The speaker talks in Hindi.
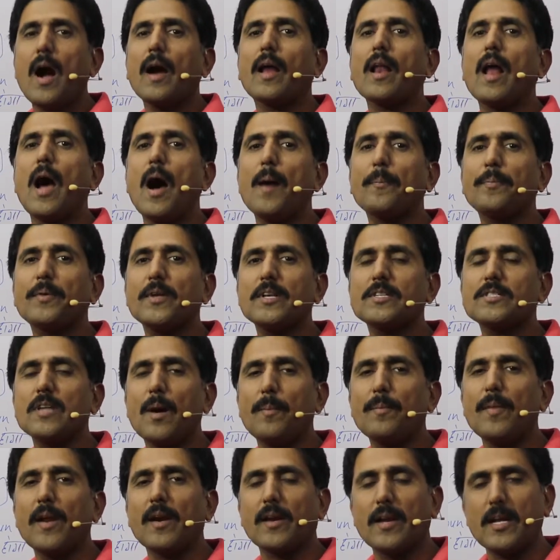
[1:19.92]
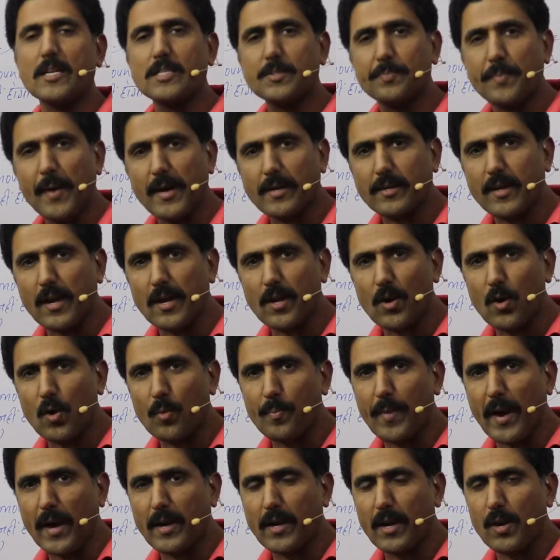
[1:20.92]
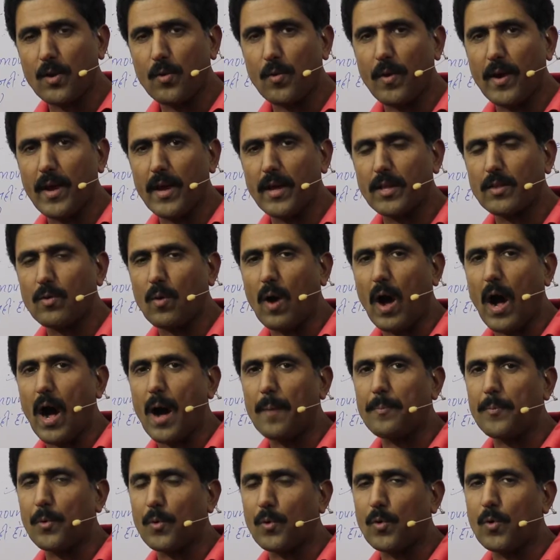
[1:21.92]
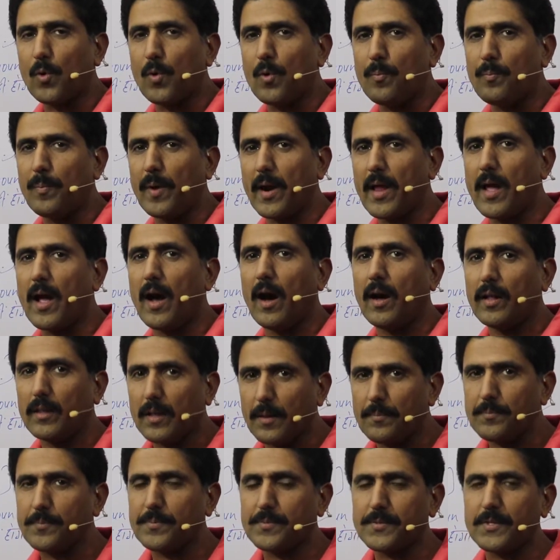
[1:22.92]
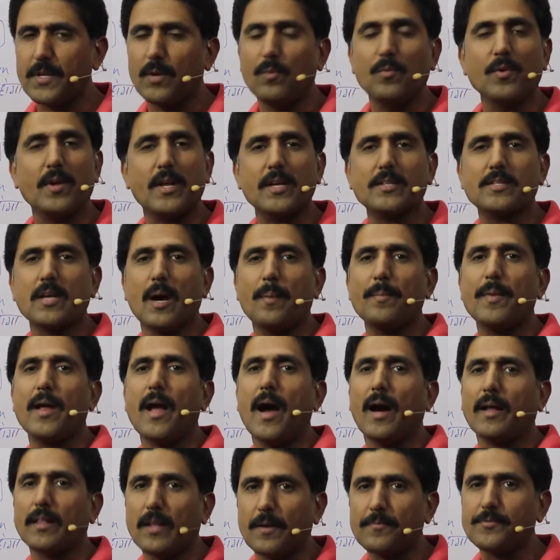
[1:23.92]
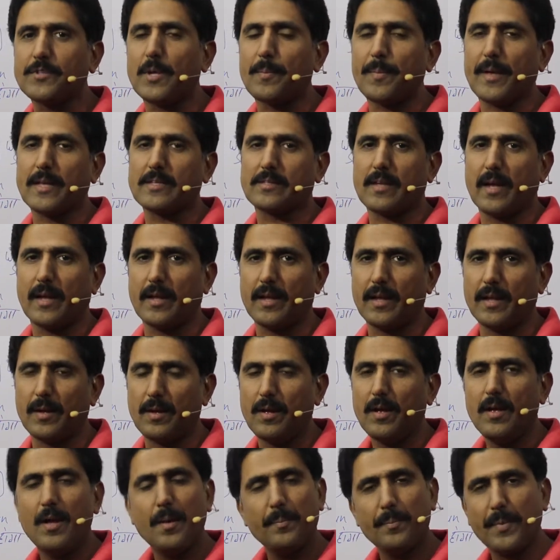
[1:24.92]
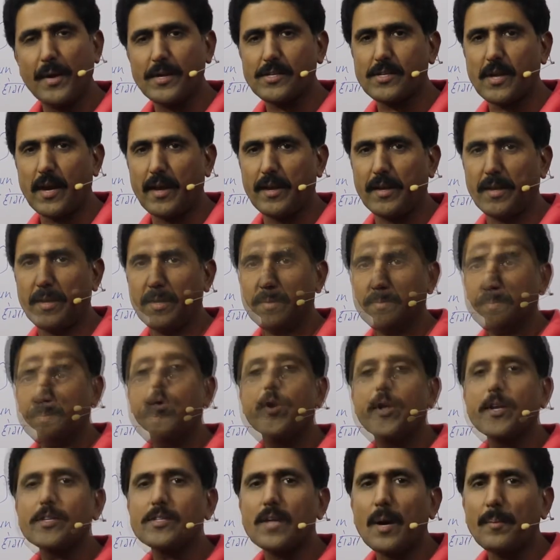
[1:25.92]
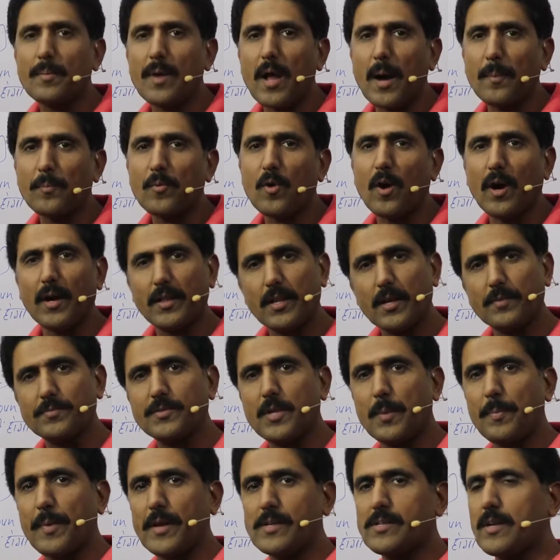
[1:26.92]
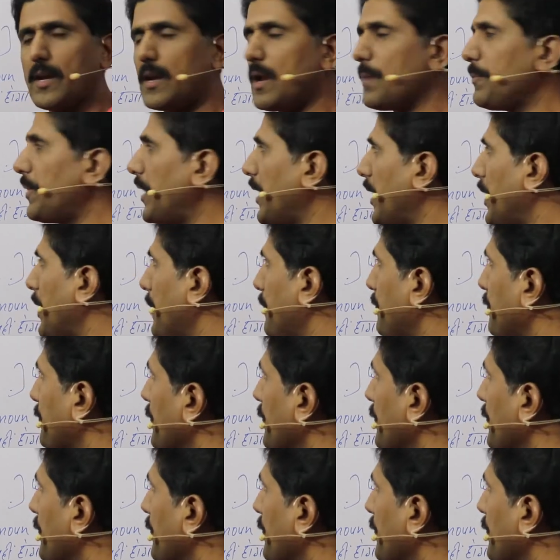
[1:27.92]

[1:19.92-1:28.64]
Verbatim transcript: अगर आपके सामने रेस्पेक्टेड लोग बैठे हुए हैं तो आप उनको बड़े अदब से उनके सामने अदब से पेश आएंगे पेश आएंगे उनके सामने आपको अदब से पेश आना पड़ेगा